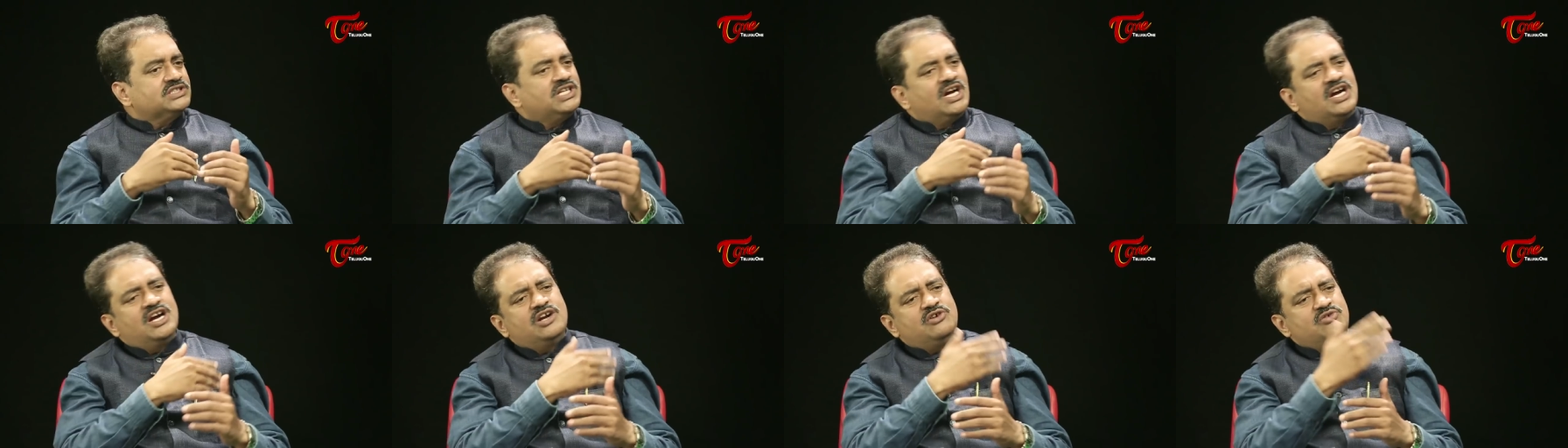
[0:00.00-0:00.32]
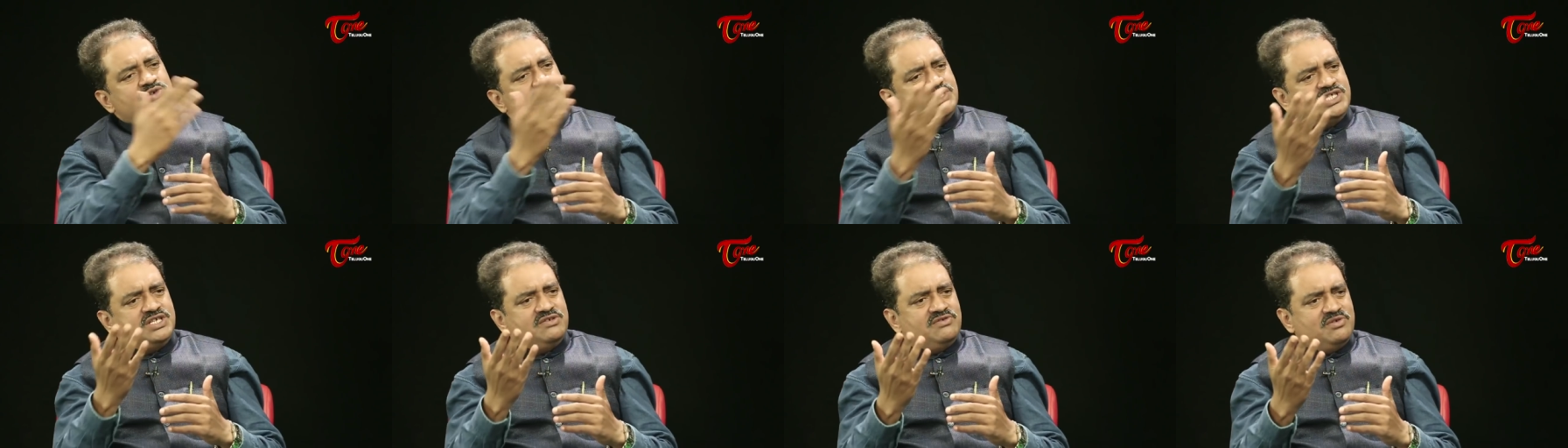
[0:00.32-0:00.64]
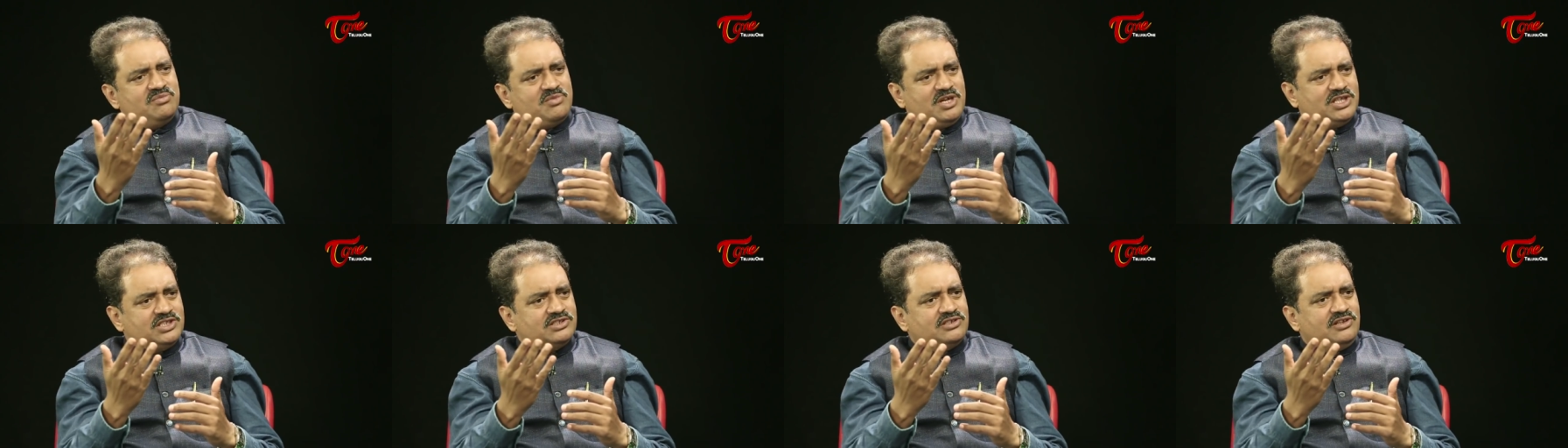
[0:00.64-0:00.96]
సగటు
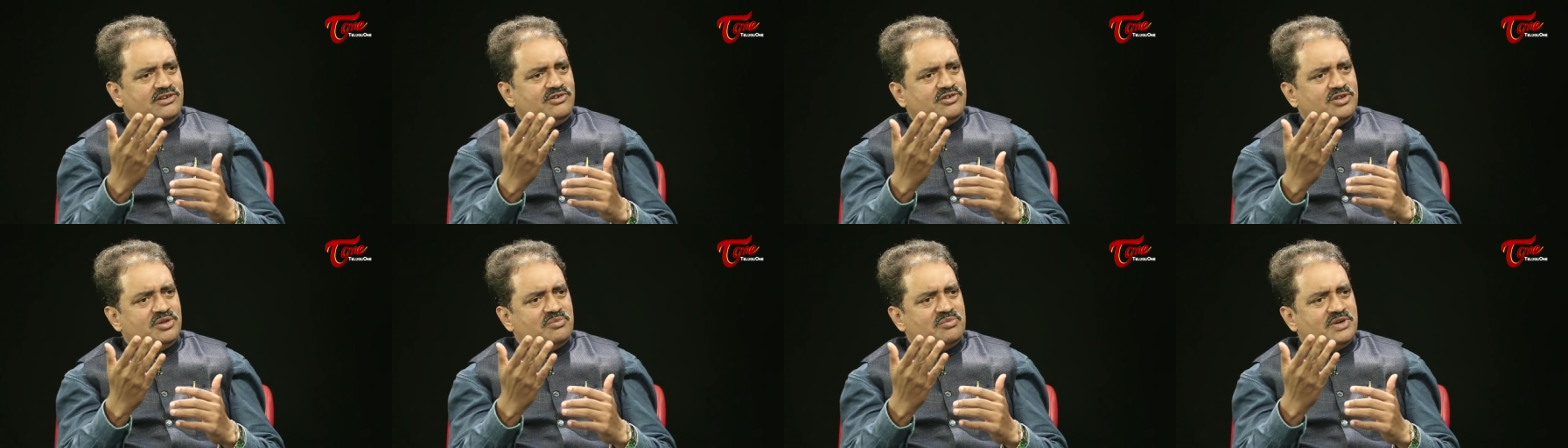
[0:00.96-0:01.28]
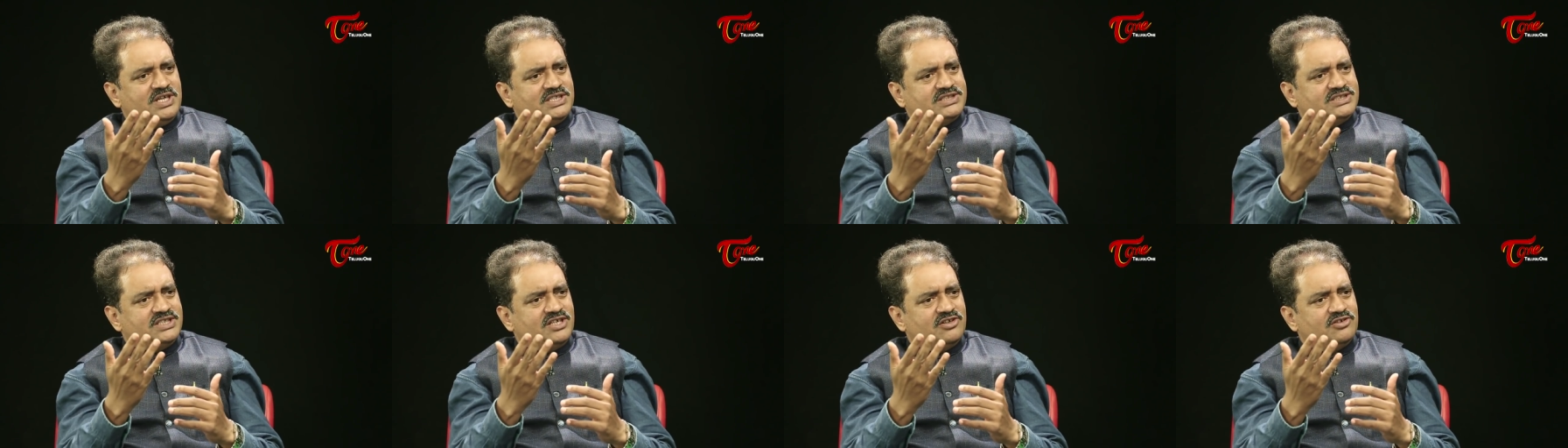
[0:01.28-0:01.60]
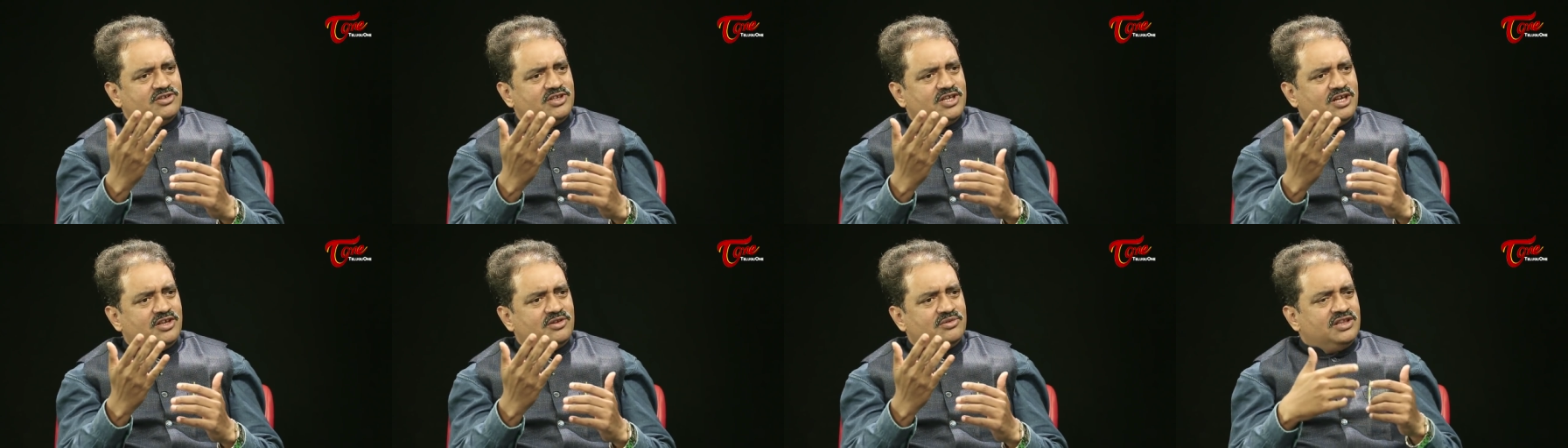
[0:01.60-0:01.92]
జీవి మనసులో ఉన్న
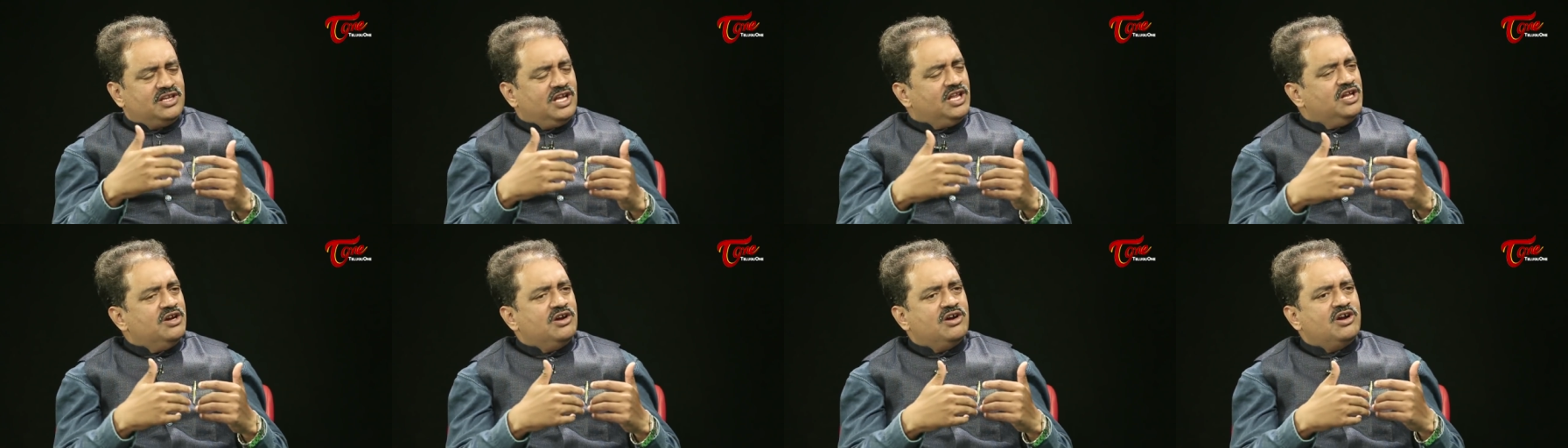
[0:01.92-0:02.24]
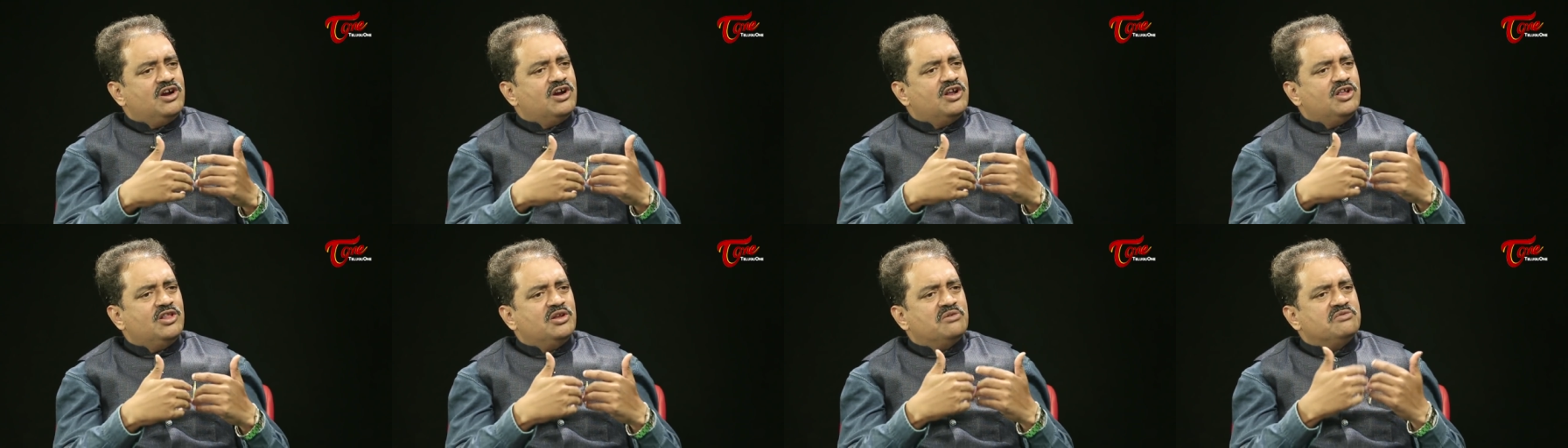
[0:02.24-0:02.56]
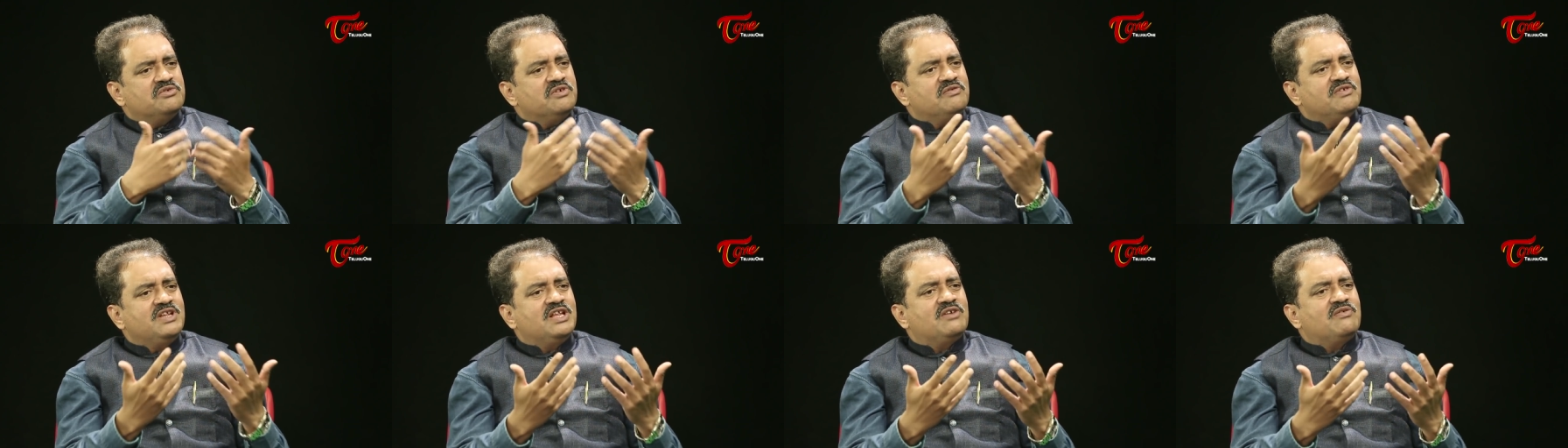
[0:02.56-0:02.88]
ప్రశ్నలు తెలంగాణలో
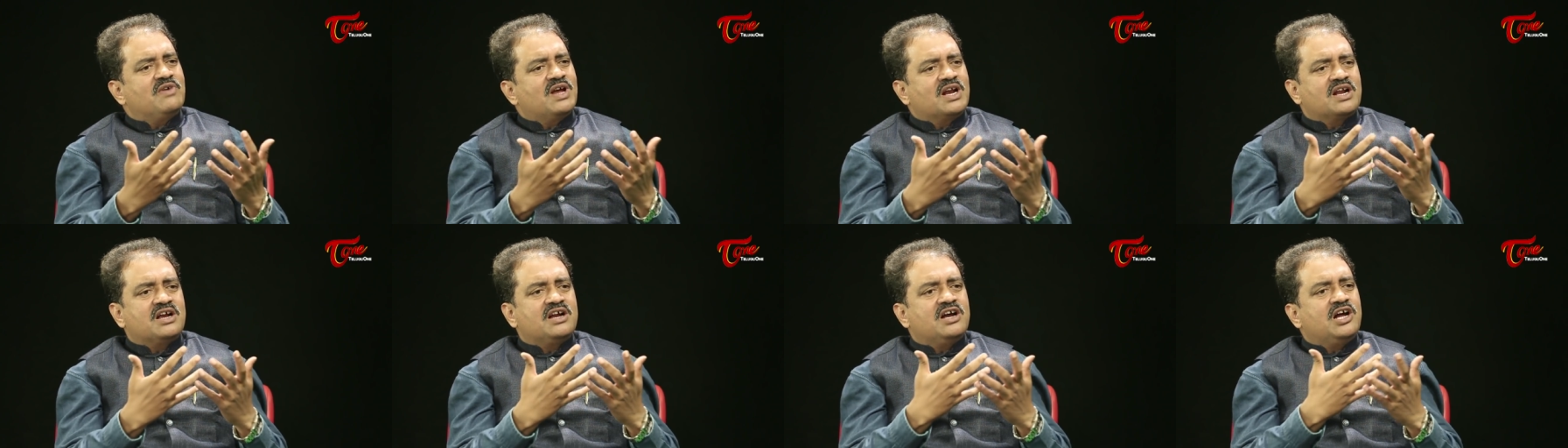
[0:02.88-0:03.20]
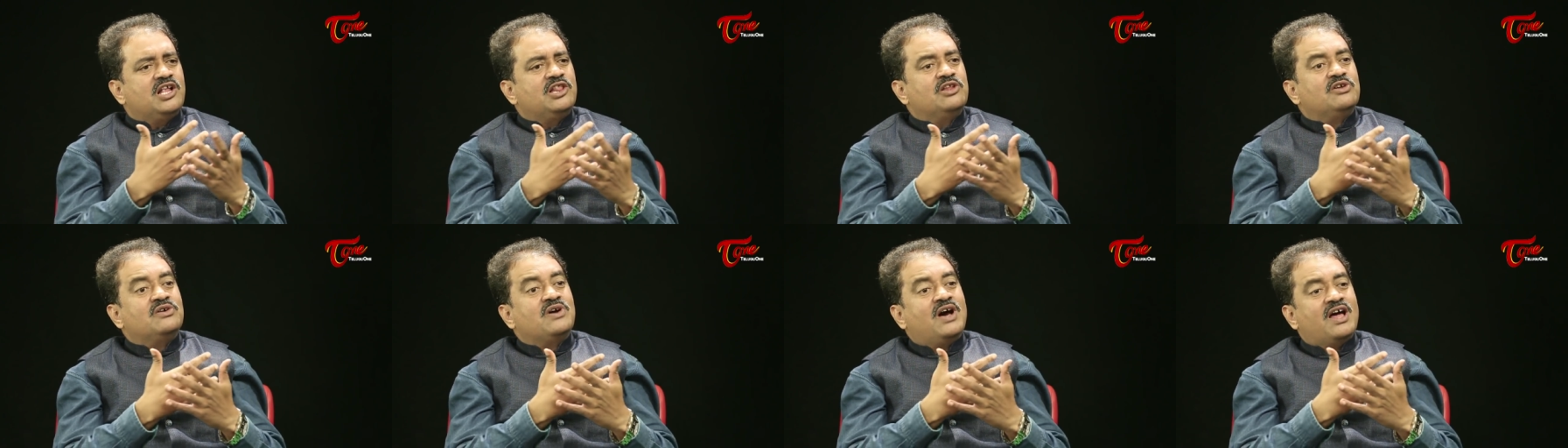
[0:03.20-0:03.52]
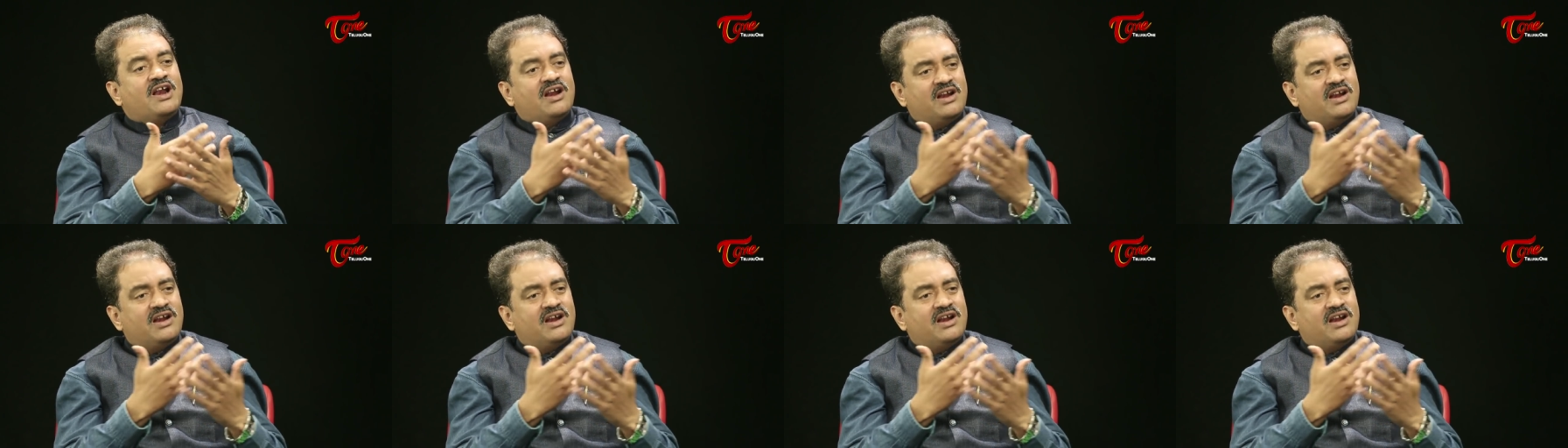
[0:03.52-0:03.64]
వివిధ వర్గాల్లో